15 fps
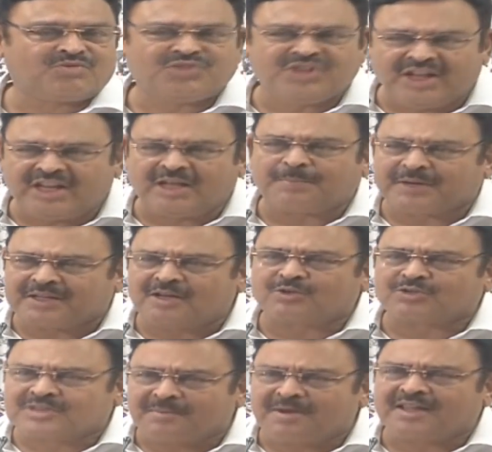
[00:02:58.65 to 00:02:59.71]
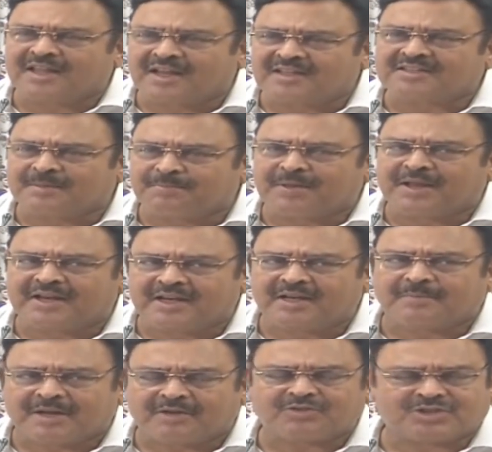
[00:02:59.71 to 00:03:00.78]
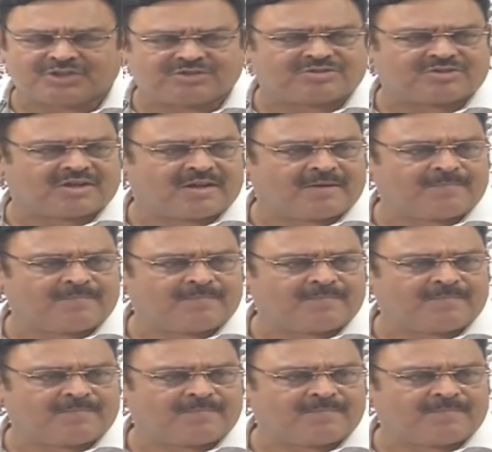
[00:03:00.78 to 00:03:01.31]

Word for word: దీనికి ప్రజలకు సమాధానం చెప్పాలని నేను మనవి చేస్తున్నాను